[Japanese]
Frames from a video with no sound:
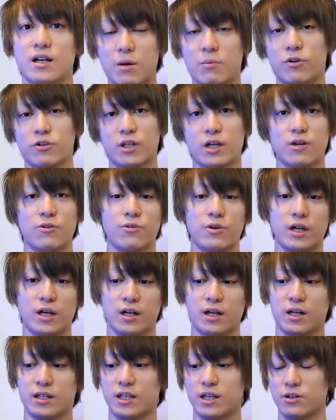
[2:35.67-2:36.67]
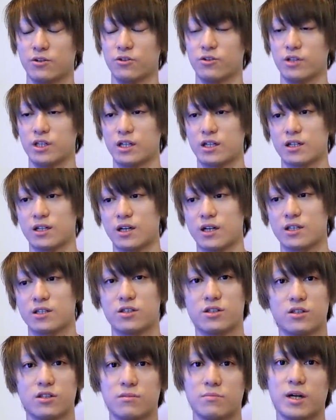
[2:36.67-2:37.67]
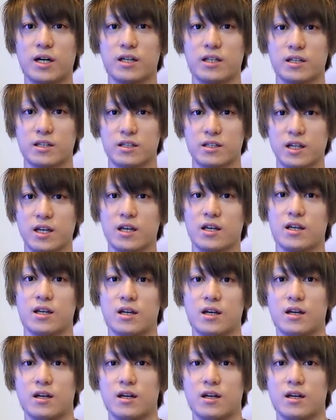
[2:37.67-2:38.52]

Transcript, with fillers: まあモダンオフェアが出るいっかげつまえですね。